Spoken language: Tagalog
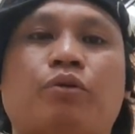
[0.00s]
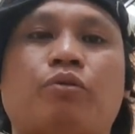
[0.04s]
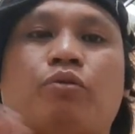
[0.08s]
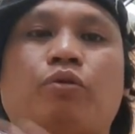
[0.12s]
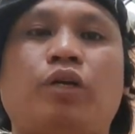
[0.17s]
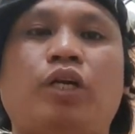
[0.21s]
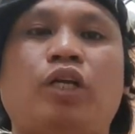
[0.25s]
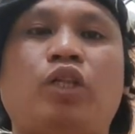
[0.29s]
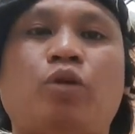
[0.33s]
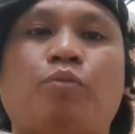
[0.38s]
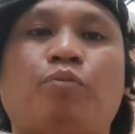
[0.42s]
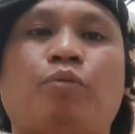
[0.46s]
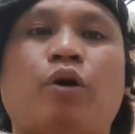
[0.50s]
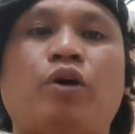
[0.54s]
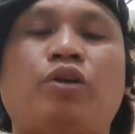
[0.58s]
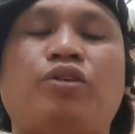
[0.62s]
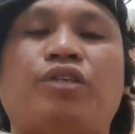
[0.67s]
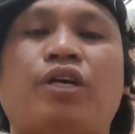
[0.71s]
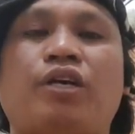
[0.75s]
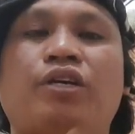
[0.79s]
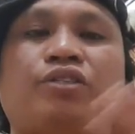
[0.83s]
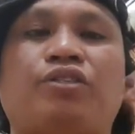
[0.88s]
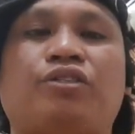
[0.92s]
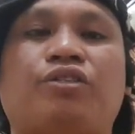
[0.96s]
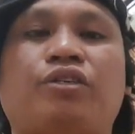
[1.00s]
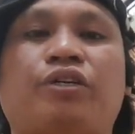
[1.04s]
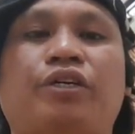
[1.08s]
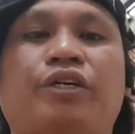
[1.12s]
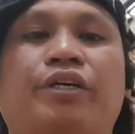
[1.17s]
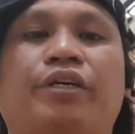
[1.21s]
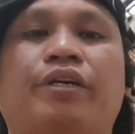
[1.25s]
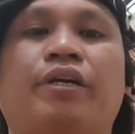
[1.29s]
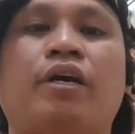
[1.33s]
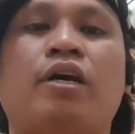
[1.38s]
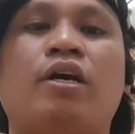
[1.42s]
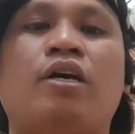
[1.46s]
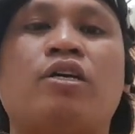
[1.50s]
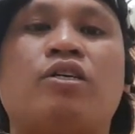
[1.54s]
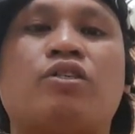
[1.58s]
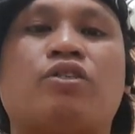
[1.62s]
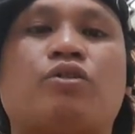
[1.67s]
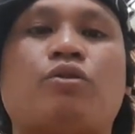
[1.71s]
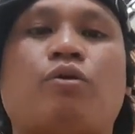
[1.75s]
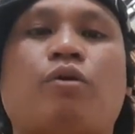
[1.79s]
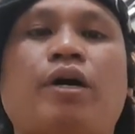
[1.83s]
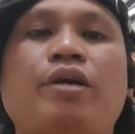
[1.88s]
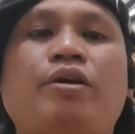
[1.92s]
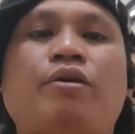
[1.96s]
Kung dito po ay sa start.
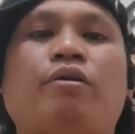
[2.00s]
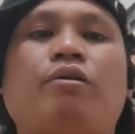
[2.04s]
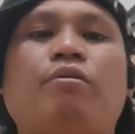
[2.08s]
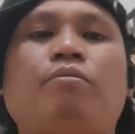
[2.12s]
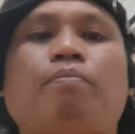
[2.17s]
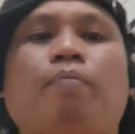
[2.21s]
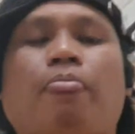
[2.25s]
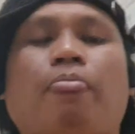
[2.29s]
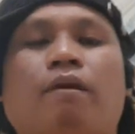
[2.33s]
So ngayon,